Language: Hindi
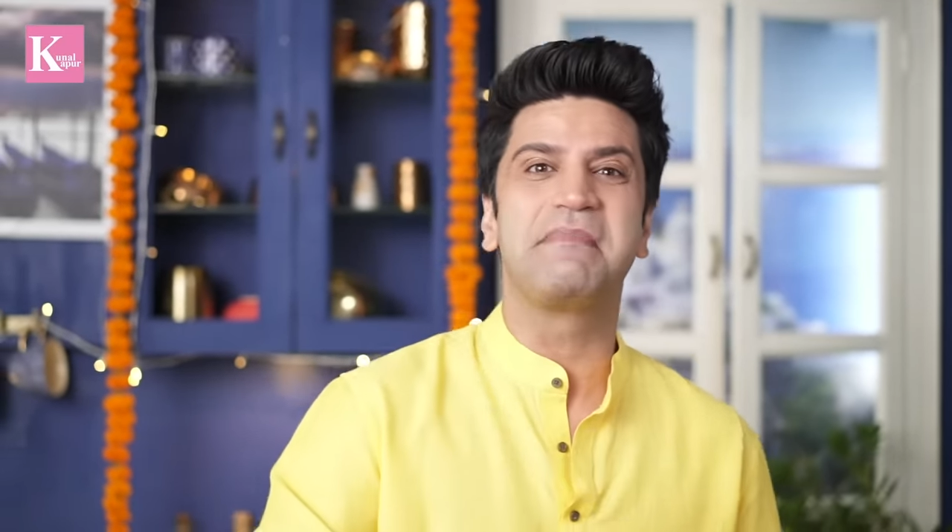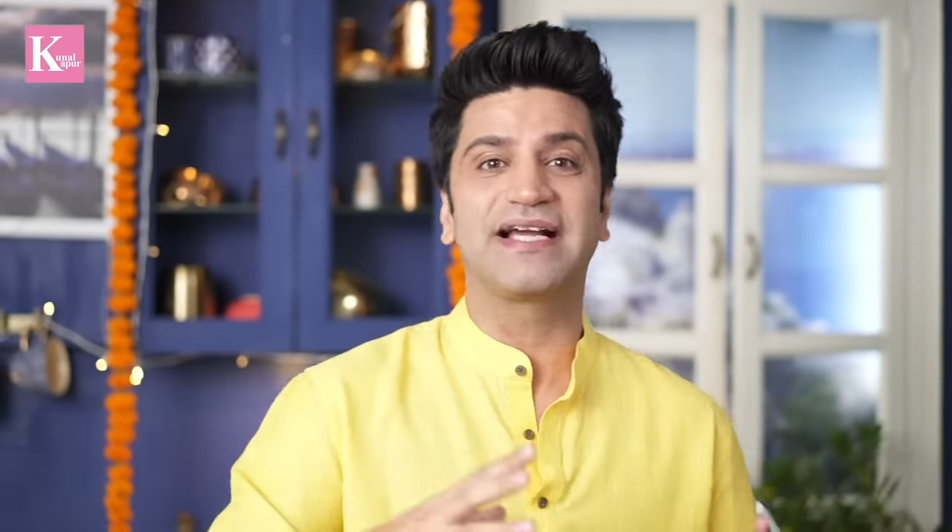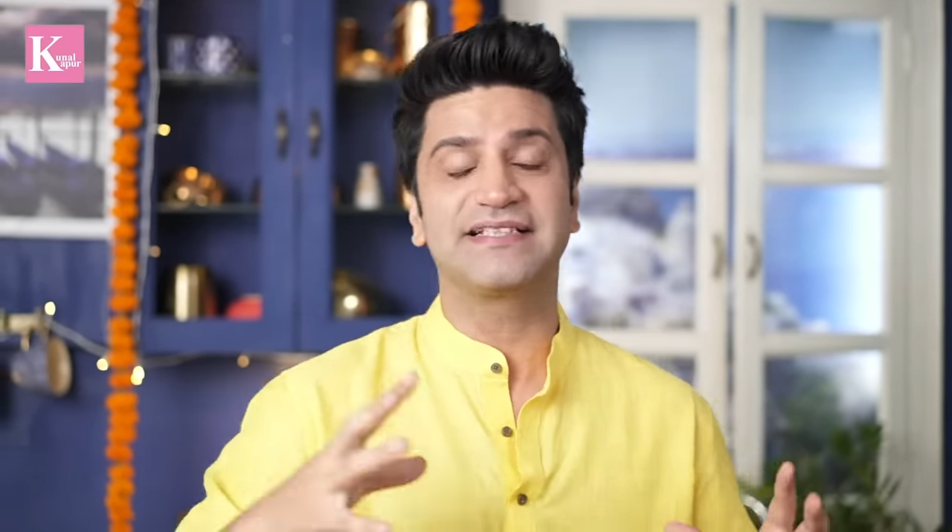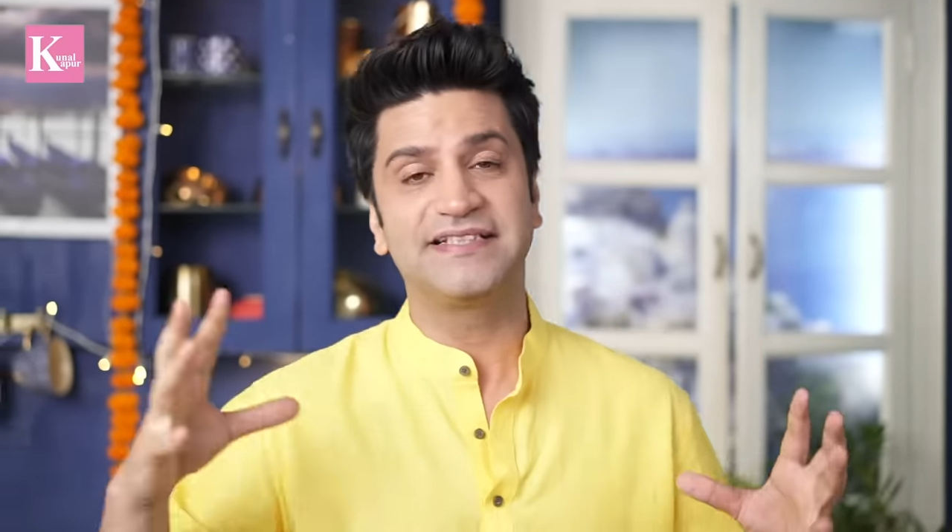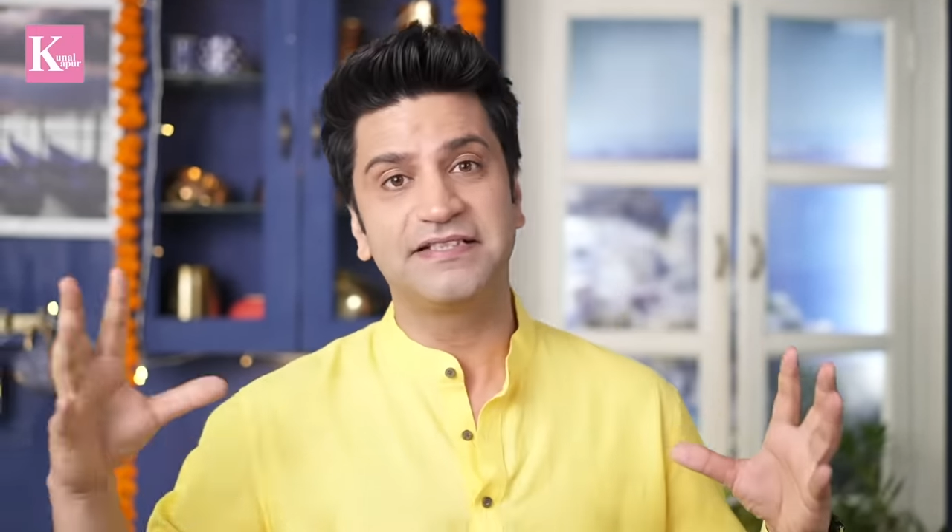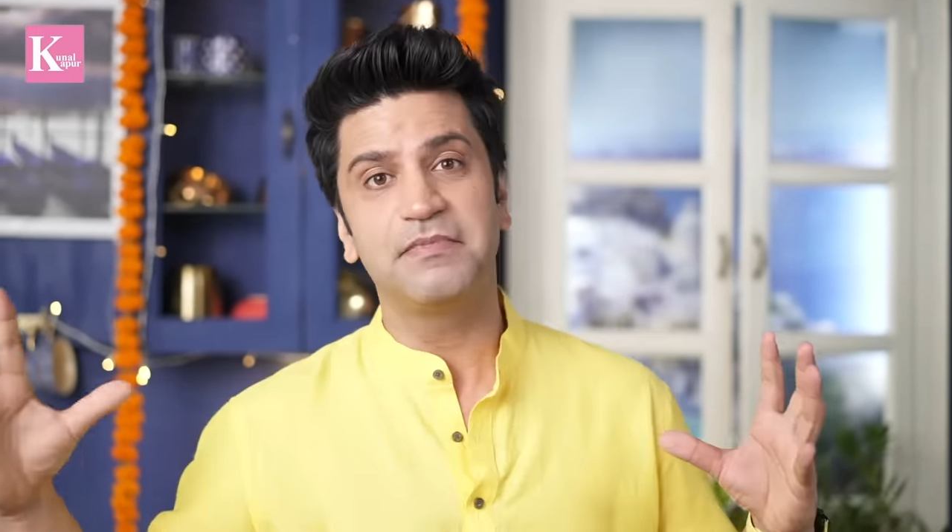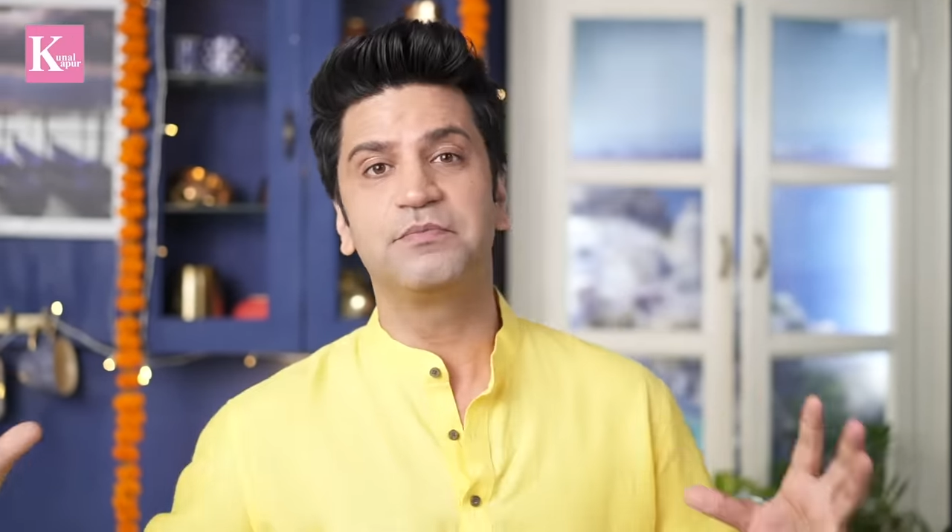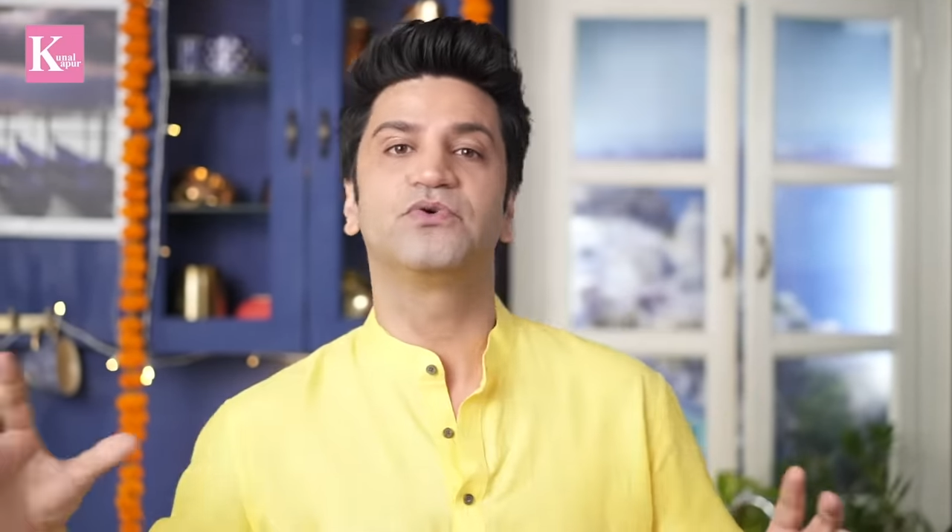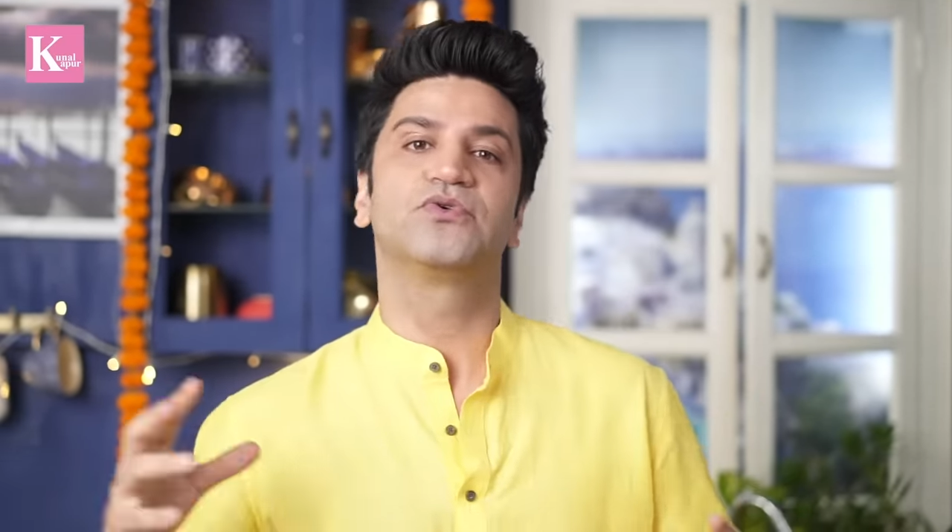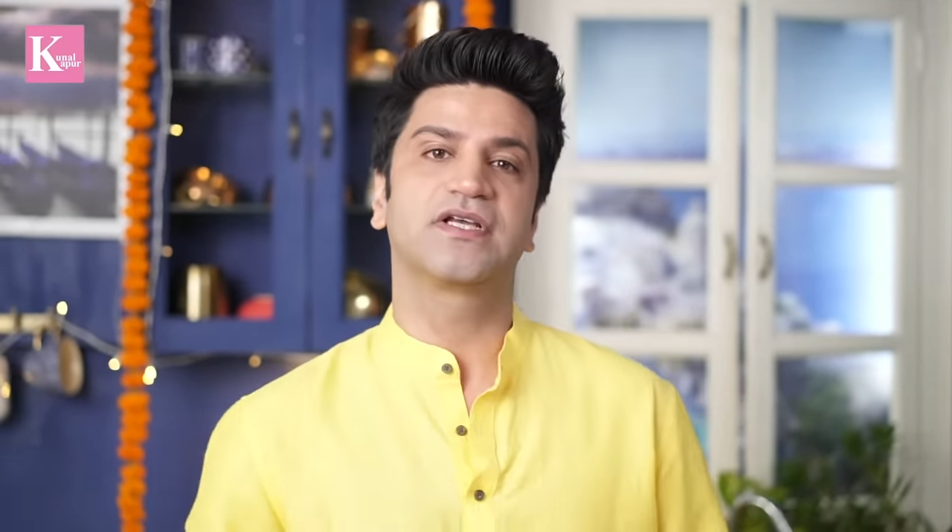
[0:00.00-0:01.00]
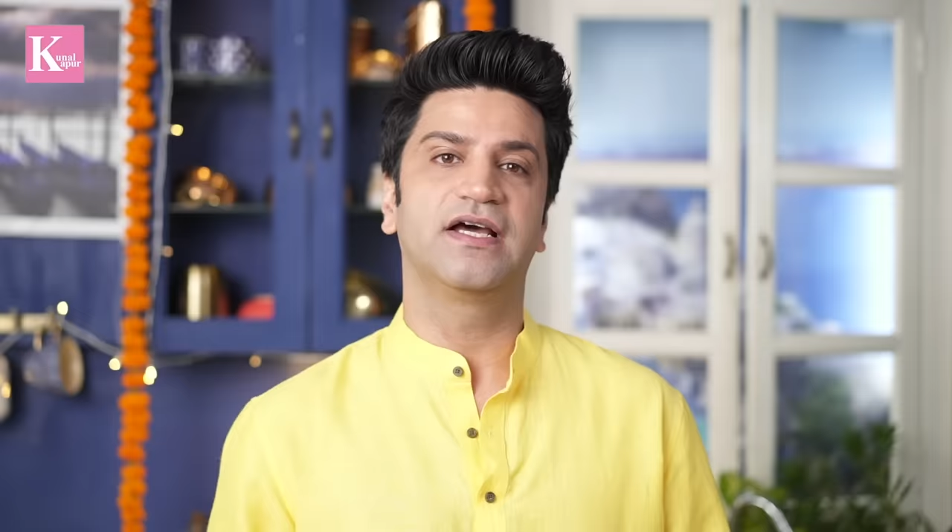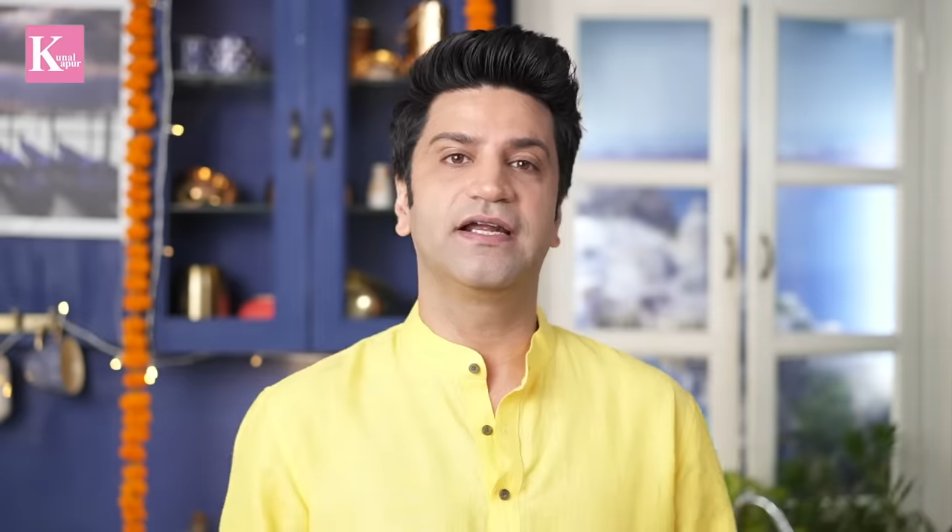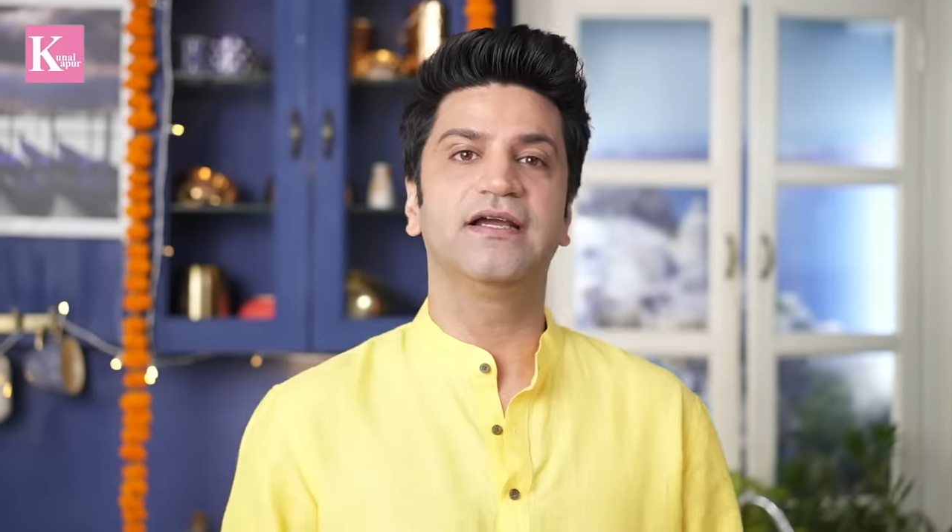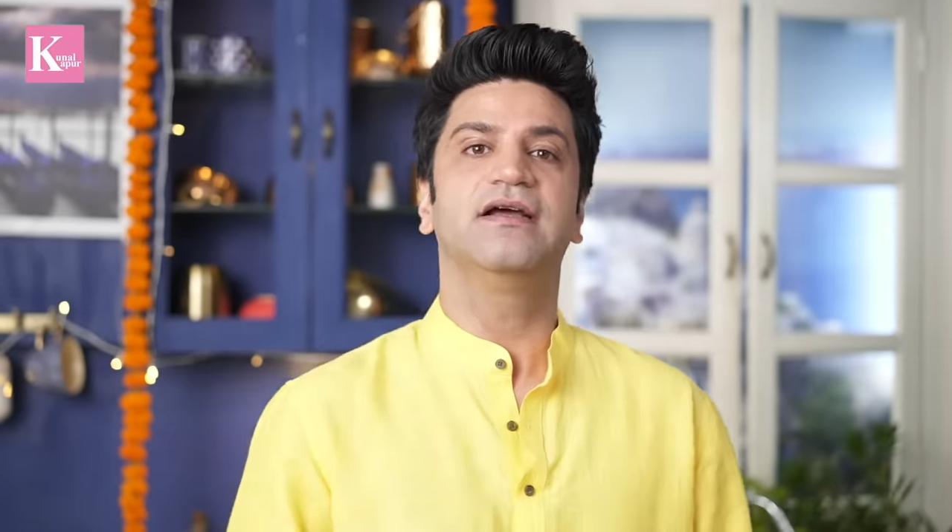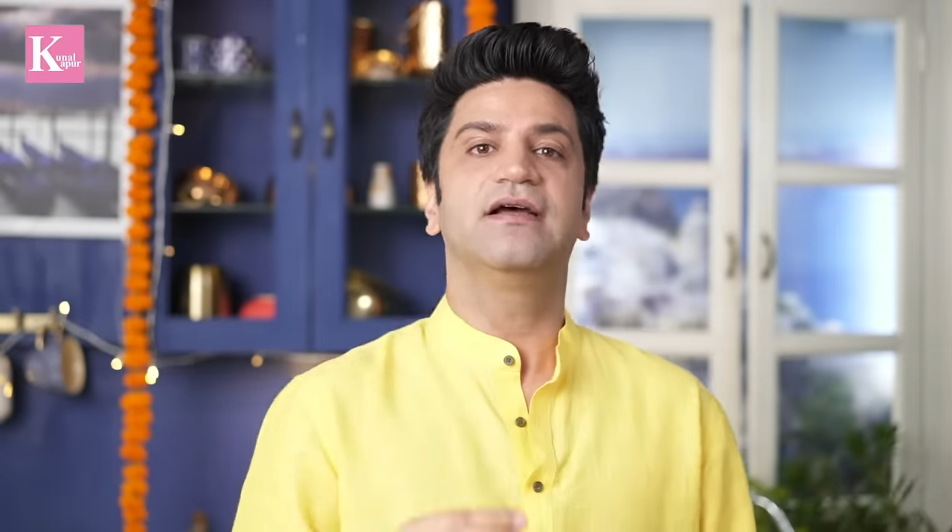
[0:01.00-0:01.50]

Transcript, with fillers: मैक्सिमम यूज़ करिए